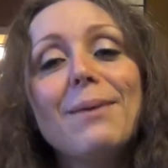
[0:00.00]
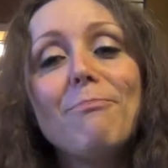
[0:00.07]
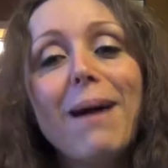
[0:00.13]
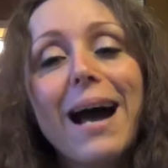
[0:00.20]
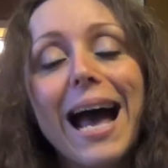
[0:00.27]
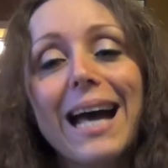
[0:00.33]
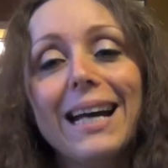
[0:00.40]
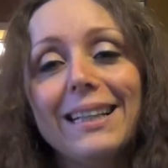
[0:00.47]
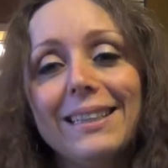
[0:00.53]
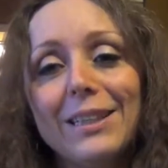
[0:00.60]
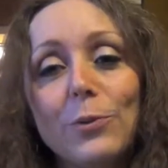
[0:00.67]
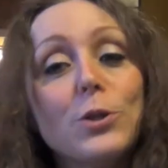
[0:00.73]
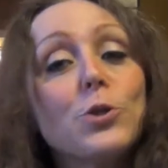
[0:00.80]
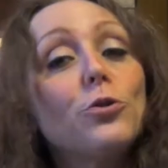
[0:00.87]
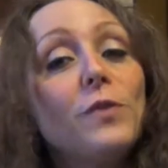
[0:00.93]
ma eh,
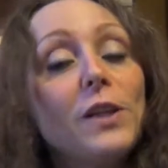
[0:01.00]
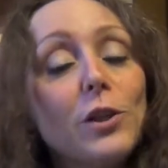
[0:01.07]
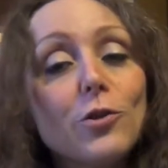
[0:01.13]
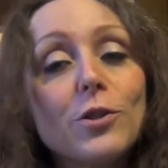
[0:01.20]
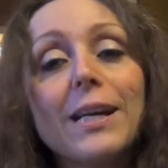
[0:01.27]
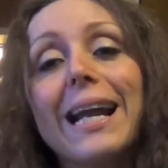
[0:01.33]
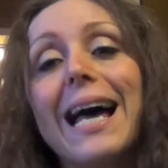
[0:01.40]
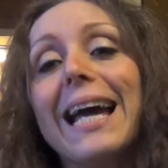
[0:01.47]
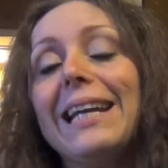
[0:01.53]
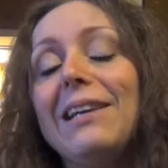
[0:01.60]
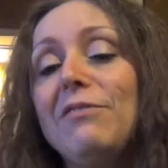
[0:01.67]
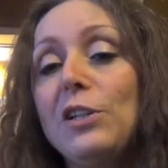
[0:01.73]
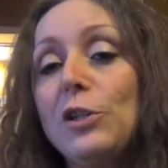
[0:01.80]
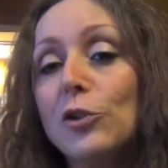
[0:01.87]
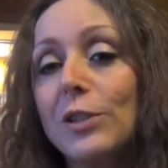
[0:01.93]
questo video sarà
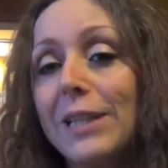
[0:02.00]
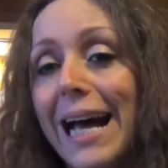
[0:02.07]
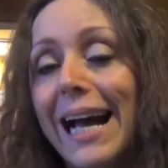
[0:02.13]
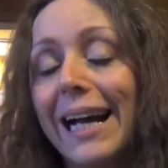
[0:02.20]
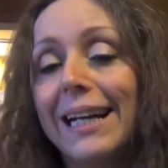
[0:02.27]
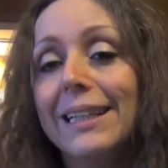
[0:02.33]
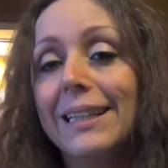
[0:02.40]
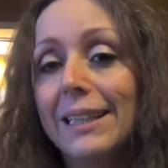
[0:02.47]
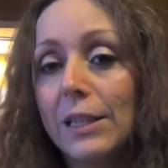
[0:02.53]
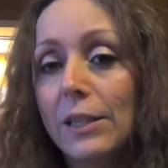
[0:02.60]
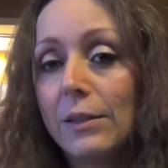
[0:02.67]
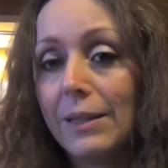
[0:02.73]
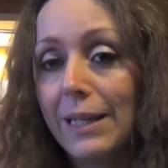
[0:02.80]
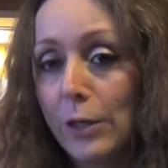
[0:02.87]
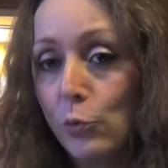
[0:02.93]
il video tag
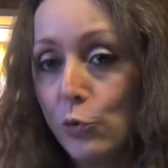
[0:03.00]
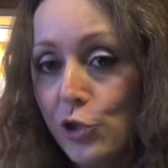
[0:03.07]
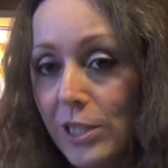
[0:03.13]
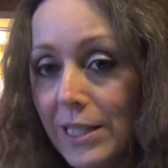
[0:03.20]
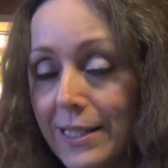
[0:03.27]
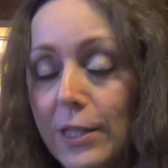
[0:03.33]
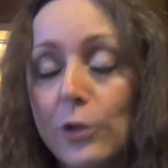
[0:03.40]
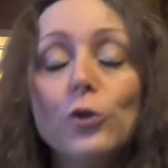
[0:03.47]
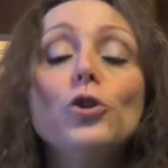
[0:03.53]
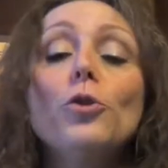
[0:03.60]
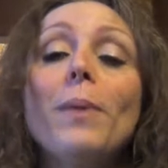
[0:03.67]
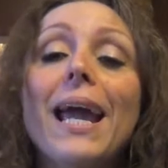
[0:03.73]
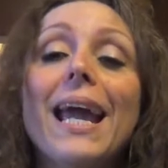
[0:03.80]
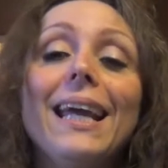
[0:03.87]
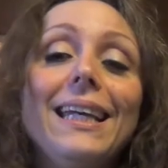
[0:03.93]
La cucina
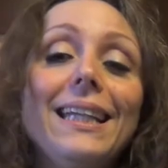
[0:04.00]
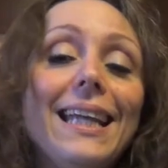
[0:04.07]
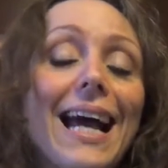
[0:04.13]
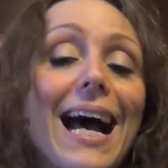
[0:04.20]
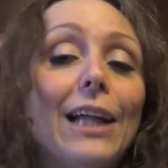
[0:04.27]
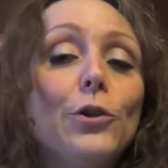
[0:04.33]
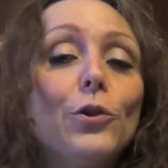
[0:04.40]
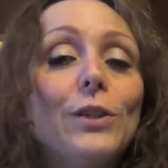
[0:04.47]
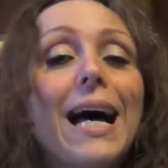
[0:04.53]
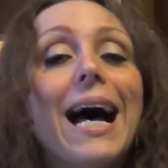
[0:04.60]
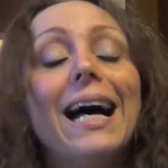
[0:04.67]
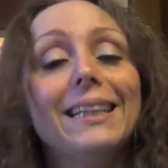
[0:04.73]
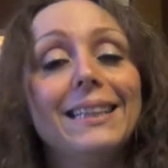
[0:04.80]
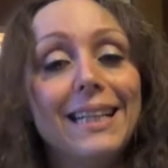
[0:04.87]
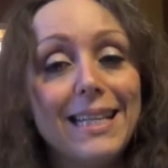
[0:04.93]
secondo me, ideato
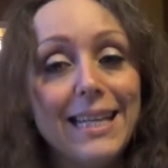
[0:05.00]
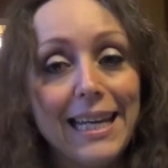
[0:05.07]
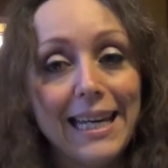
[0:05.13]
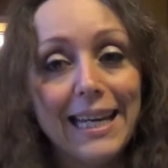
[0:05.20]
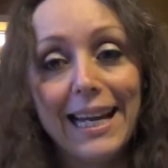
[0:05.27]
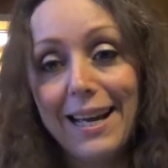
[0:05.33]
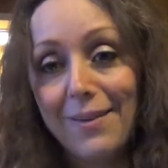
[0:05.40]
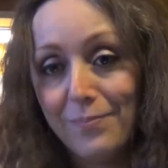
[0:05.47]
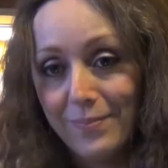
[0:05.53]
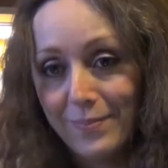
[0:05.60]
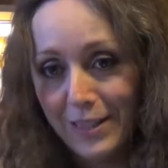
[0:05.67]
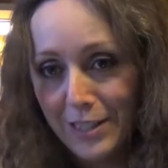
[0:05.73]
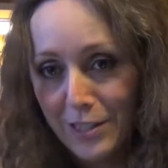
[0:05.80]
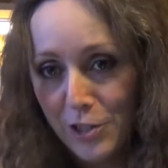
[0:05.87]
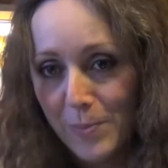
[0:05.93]
da Daniela,
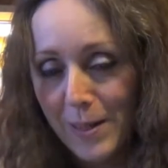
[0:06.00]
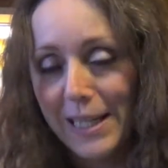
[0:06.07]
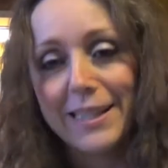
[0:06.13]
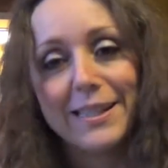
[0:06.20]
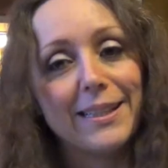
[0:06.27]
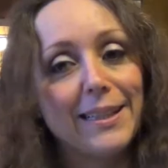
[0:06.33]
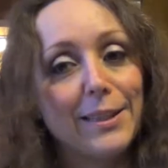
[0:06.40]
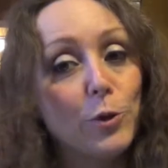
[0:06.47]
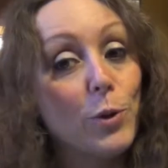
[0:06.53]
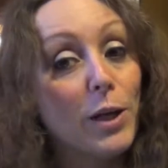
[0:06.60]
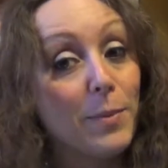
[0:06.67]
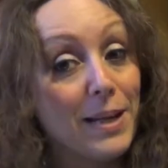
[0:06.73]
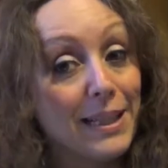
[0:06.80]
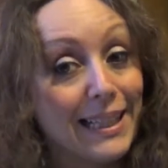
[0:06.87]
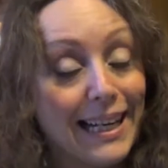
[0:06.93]
Chisibellina72
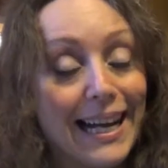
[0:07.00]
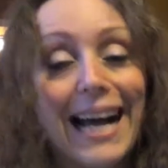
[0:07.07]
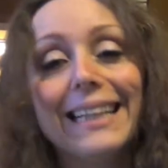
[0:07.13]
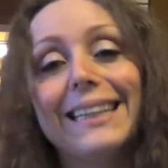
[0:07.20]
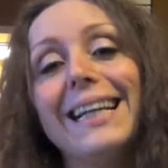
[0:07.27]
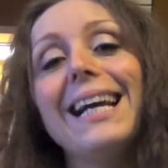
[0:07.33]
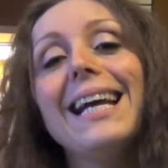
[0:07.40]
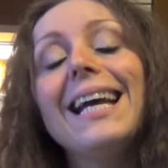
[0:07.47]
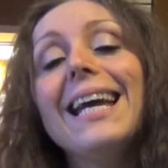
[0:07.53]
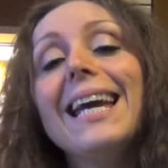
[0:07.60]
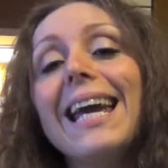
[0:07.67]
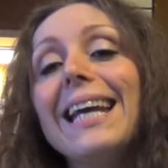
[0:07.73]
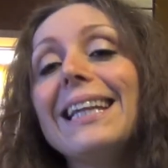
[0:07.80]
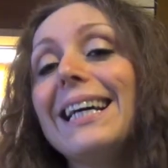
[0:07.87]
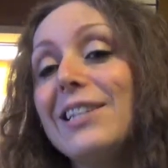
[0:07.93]
che mi ha taggata,
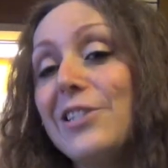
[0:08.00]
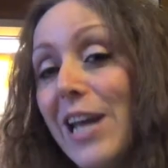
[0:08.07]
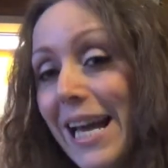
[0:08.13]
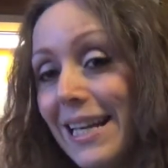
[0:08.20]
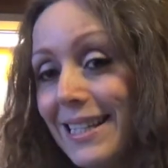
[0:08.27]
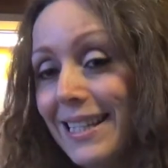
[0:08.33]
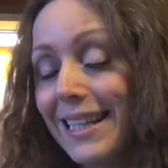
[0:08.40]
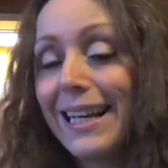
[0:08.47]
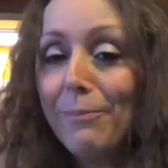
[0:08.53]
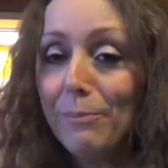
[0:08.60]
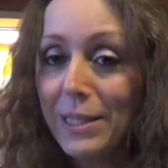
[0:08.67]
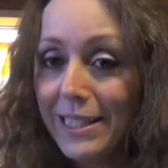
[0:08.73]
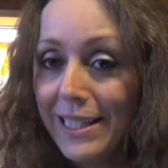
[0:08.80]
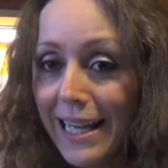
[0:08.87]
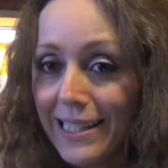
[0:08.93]
e da Jessica,
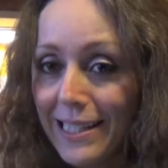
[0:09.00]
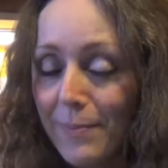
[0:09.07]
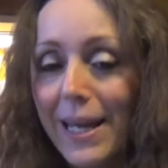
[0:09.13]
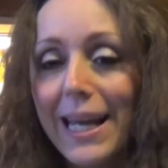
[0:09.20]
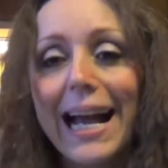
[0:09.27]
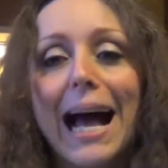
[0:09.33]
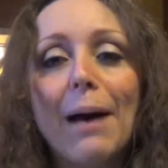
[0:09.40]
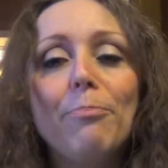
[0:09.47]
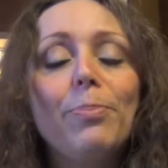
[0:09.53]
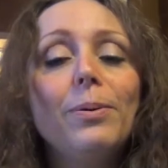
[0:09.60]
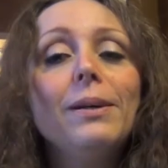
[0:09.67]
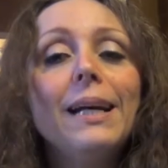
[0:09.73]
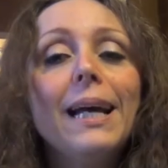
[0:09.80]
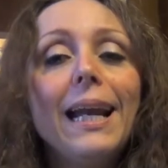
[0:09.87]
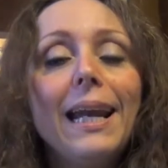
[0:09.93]
Miss Jessie
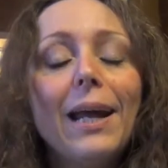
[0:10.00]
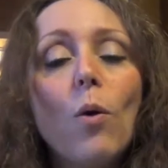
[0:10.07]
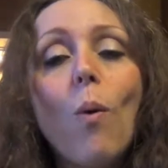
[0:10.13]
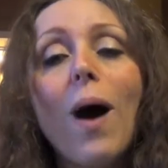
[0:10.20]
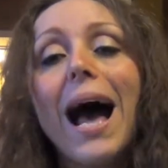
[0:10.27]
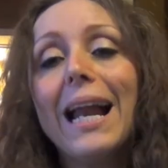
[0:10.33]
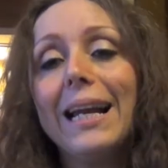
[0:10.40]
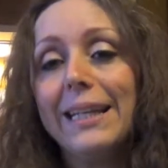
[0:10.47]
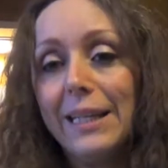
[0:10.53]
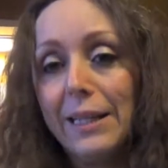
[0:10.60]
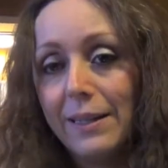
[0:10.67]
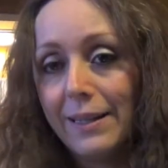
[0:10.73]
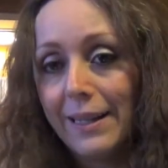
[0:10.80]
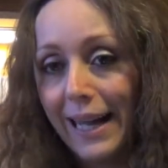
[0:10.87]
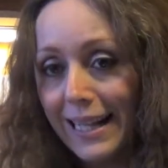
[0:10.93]
Makeup, le quali,
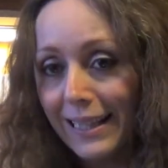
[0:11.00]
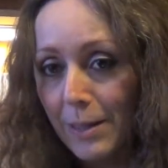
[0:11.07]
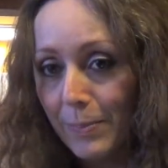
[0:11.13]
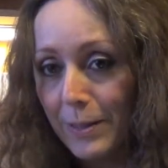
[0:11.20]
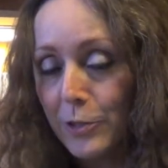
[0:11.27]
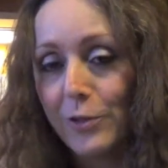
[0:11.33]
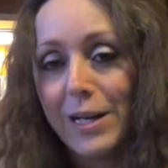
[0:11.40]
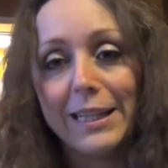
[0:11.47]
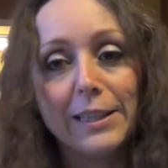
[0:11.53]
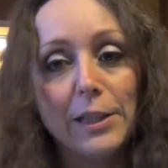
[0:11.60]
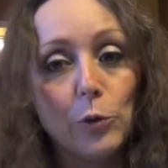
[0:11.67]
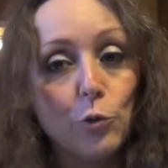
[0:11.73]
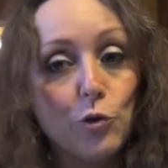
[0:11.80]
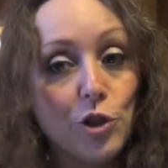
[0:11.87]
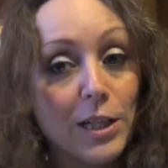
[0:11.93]
grandi appassionate
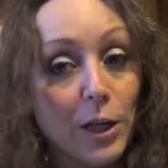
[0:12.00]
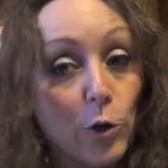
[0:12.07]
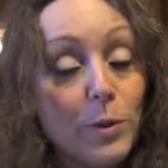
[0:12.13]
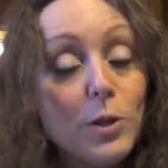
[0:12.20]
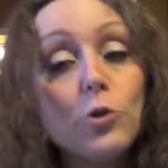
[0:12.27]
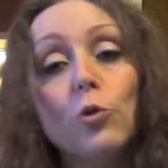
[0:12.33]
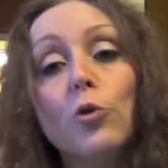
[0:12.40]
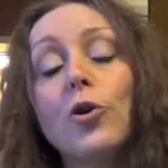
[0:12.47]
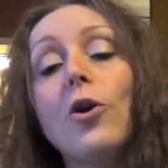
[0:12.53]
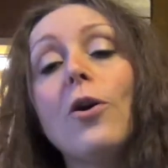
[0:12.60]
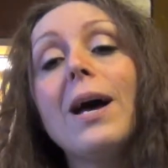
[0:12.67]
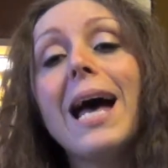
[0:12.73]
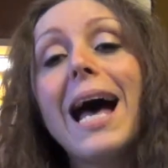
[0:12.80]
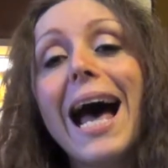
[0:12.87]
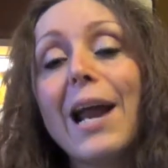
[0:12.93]
di cucina come
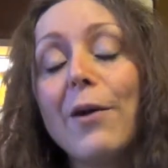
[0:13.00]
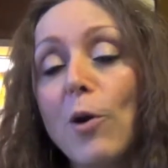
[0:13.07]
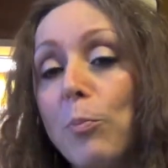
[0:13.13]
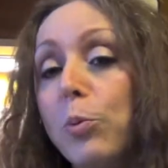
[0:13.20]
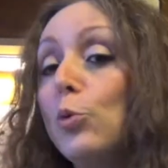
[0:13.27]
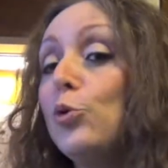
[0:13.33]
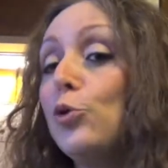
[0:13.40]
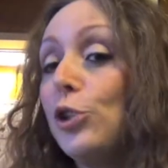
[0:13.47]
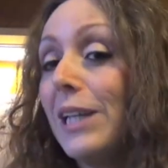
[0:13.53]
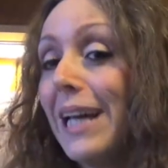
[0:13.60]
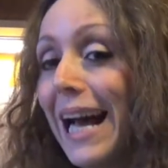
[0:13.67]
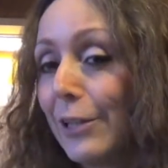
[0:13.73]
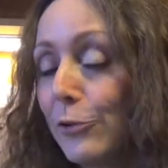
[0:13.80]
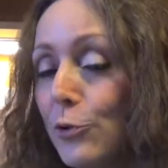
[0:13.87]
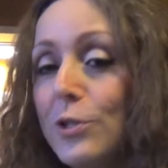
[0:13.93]
sono, hanno appunto
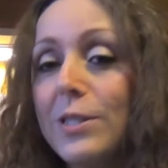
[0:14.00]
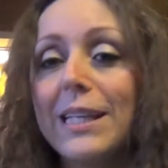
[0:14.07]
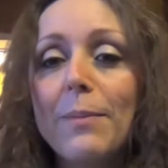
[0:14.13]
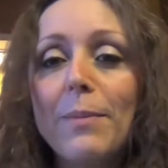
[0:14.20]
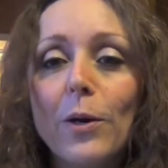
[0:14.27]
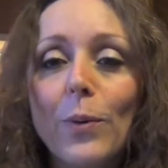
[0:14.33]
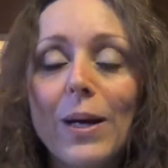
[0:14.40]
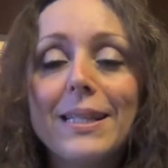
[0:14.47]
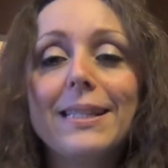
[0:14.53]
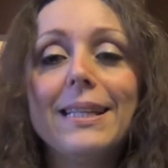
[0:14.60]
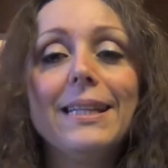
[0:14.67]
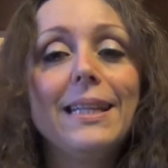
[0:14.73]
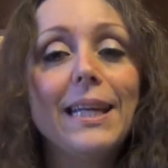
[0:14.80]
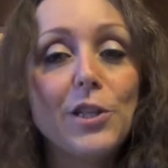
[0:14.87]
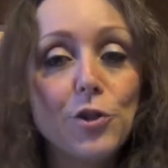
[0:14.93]
ideato insieme
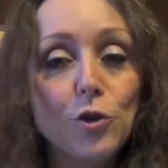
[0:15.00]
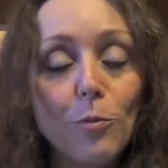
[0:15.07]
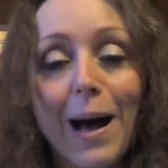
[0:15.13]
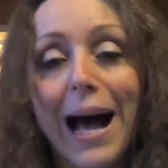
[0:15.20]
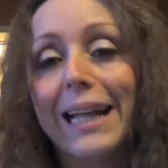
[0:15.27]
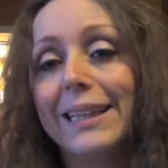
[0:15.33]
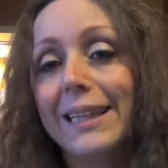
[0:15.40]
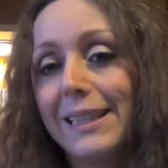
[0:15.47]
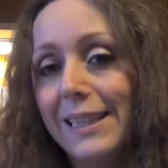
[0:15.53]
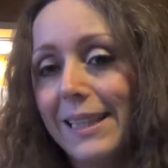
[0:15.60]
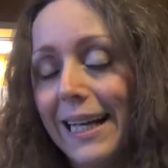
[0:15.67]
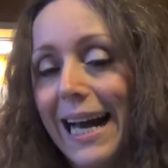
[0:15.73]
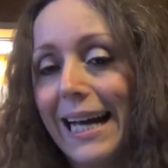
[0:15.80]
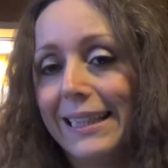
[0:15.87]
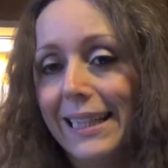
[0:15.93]
queste 10 domande
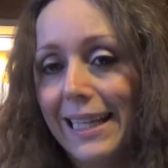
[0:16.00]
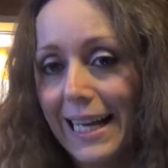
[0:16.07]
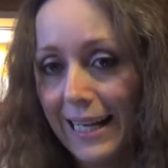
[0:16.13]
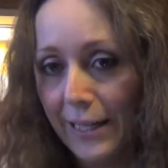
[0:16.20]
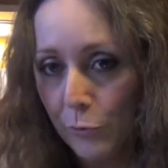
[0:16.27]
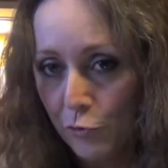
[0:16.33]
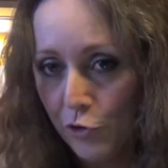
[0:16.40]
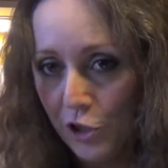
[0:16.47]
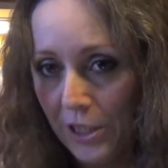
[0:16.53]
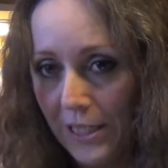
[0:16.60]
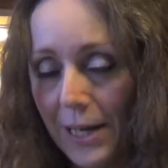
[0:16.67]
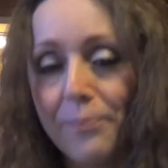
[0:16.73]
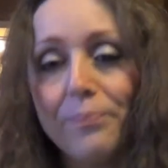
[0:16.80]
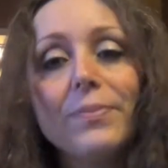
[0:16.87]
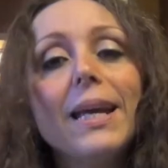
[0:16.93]
dedicate alla
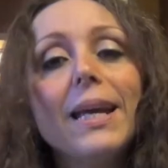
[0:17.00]
cucina.